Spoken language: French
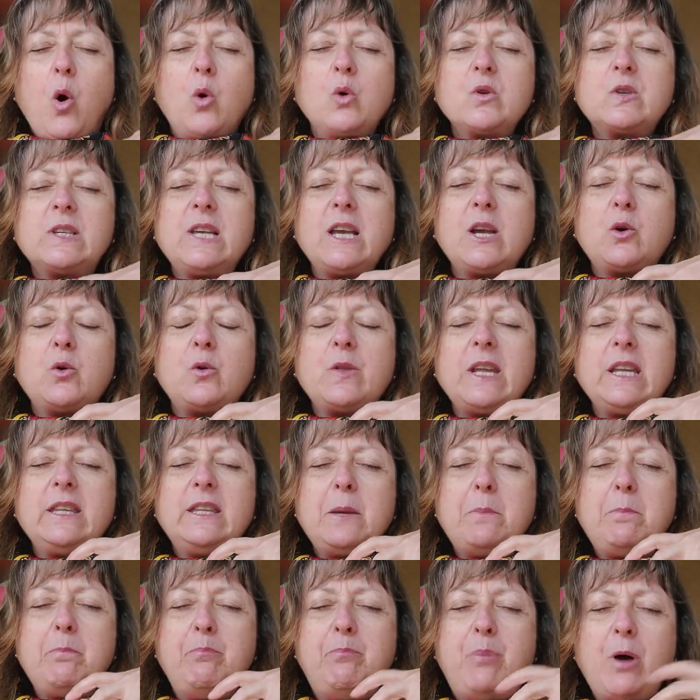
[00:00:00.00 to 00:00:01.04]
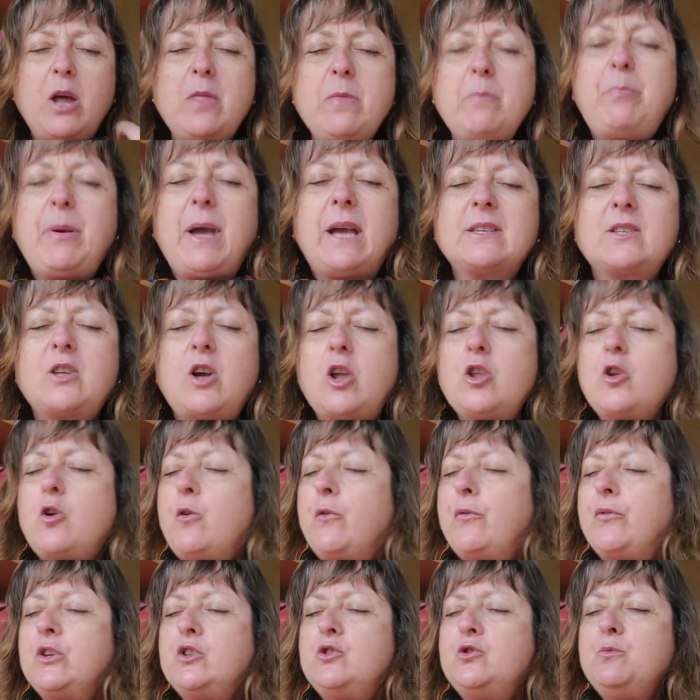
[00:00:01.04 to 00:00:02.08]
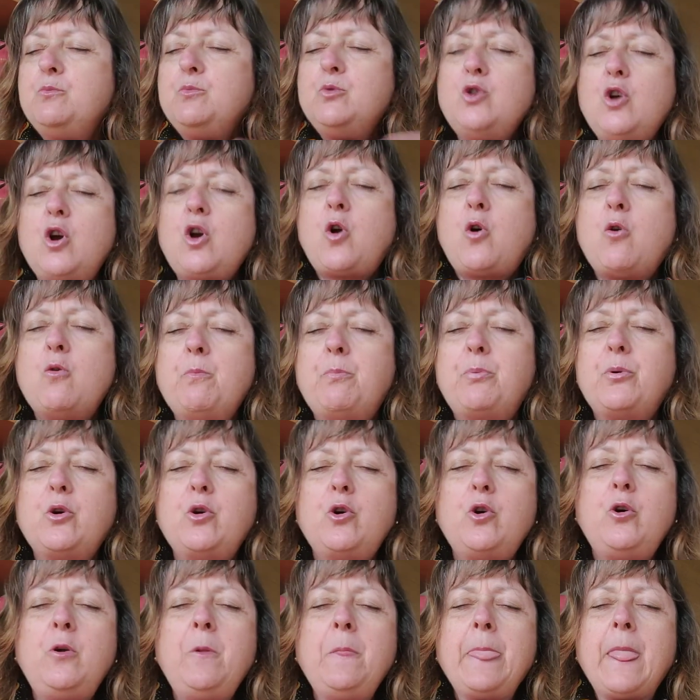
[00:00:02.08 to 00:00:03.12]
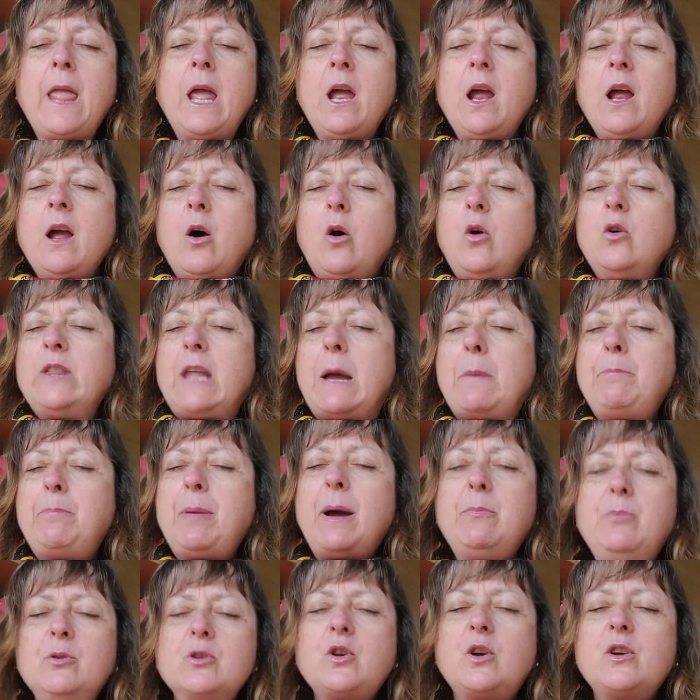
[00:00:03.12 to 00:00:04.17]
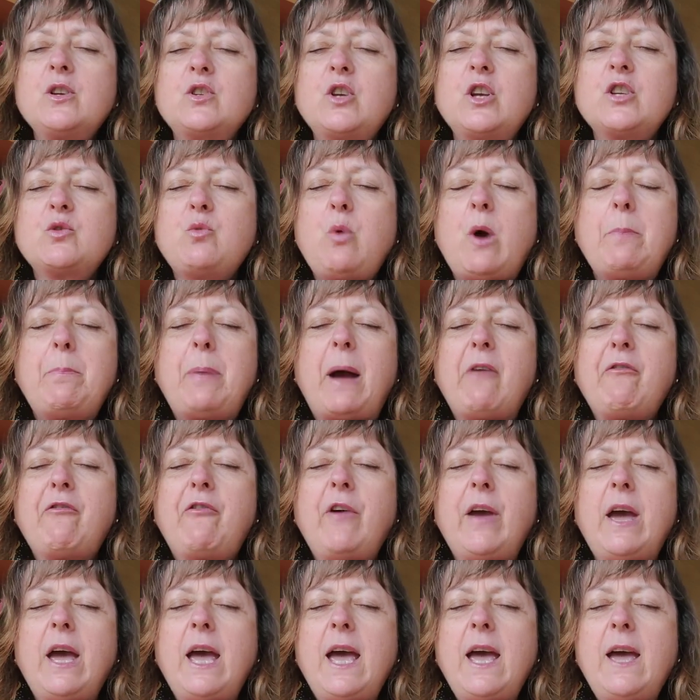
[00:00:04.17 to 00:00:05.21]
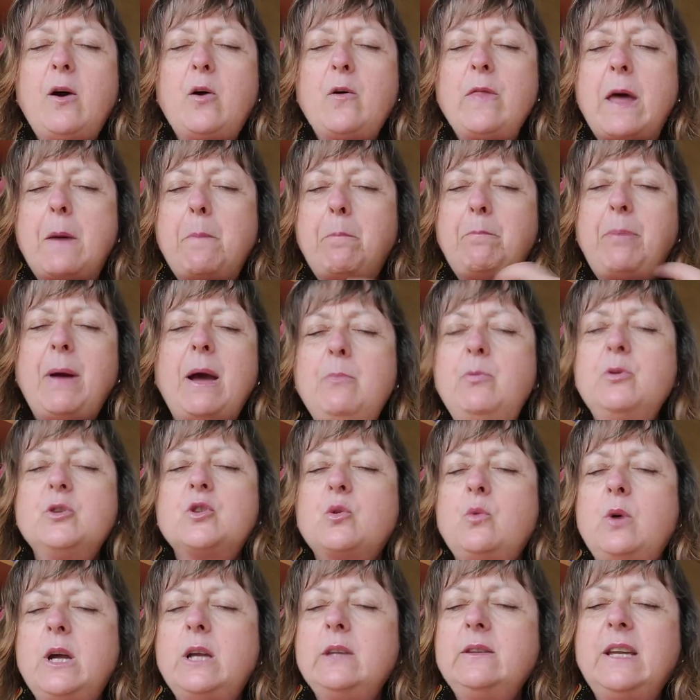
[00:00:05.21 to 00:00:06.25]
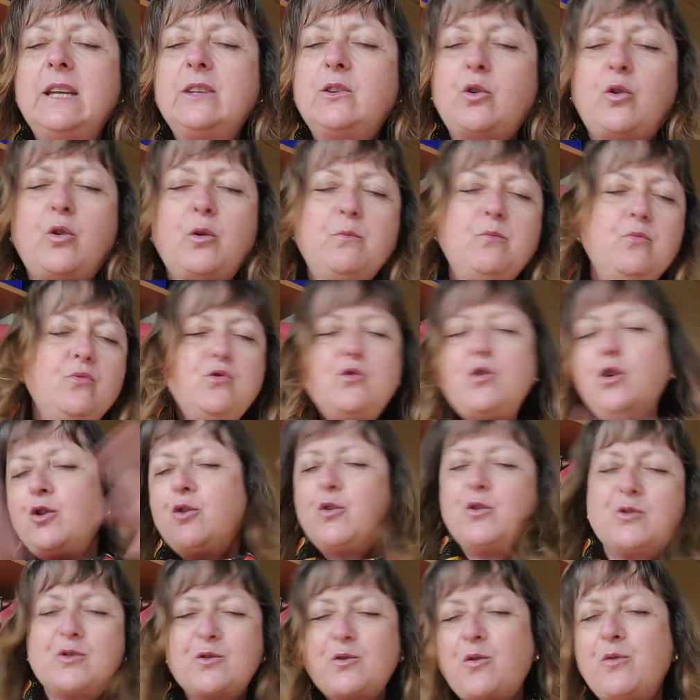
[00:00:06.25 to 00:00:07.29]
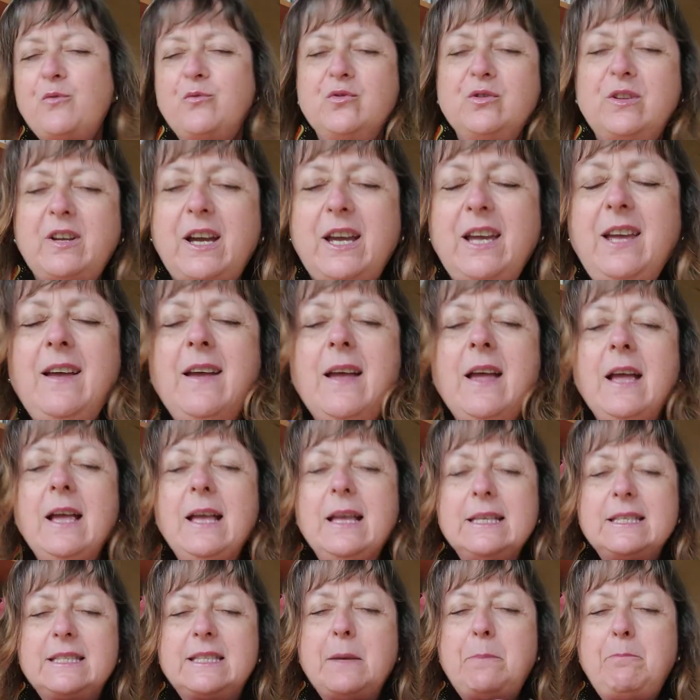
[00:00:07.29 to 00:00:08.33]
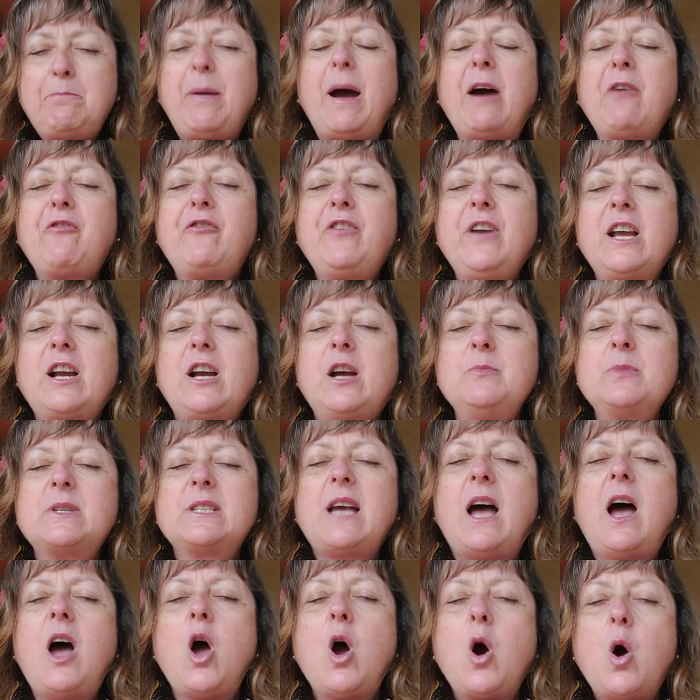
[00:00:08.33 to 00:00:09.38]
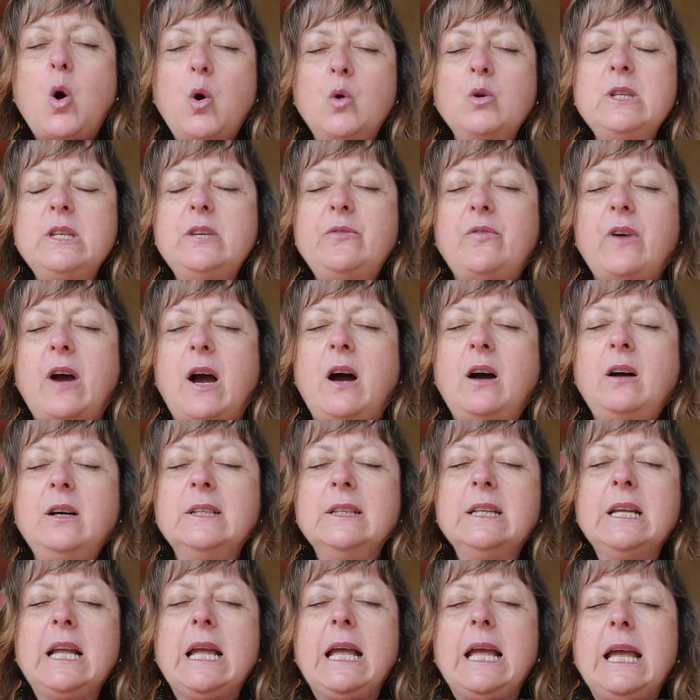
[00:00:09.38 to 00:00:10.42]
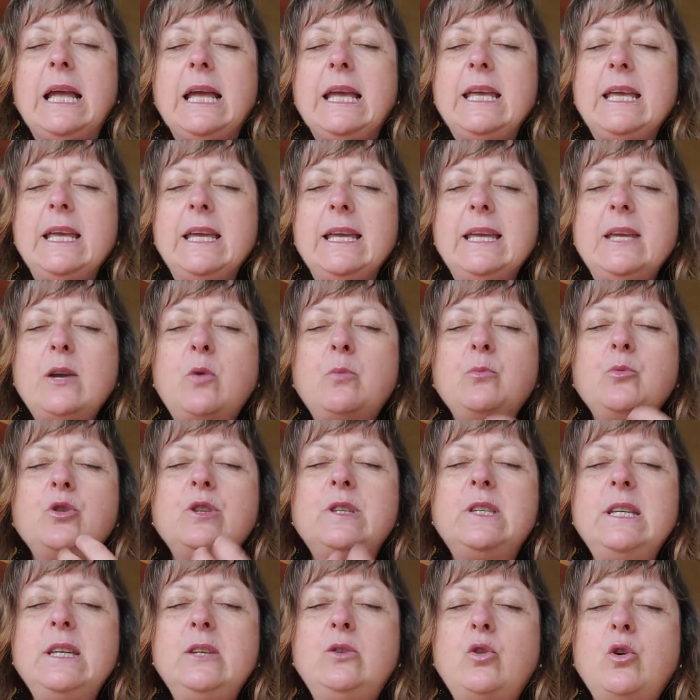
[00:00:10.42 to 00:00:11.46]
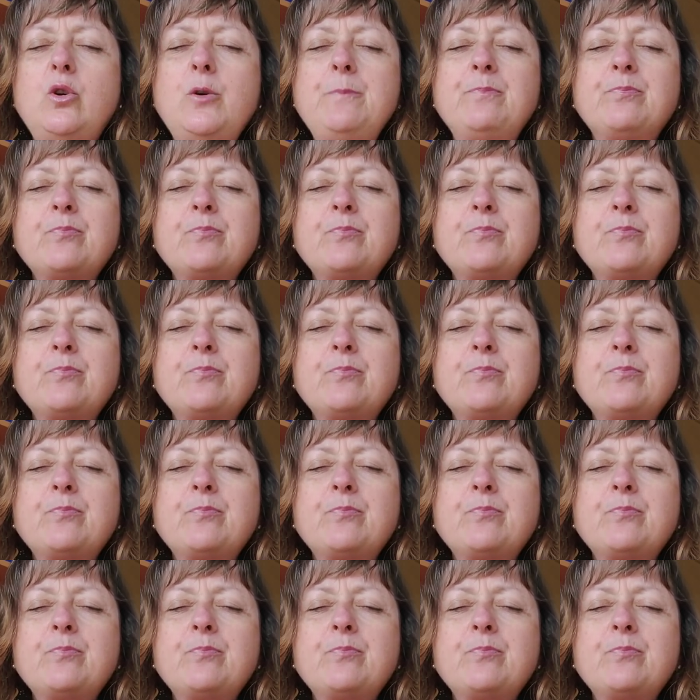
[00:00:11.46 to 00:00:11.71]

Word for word: on, sait qu'on est des bonnes personnes, qu'on fait du mieux qu'on peut. On n'a pas besoin que ce soit parfait, on n'a pas besoin d'être mieux que ce qu'on voudrait. C'est parfait comme ça, on y va. Et, et on me dit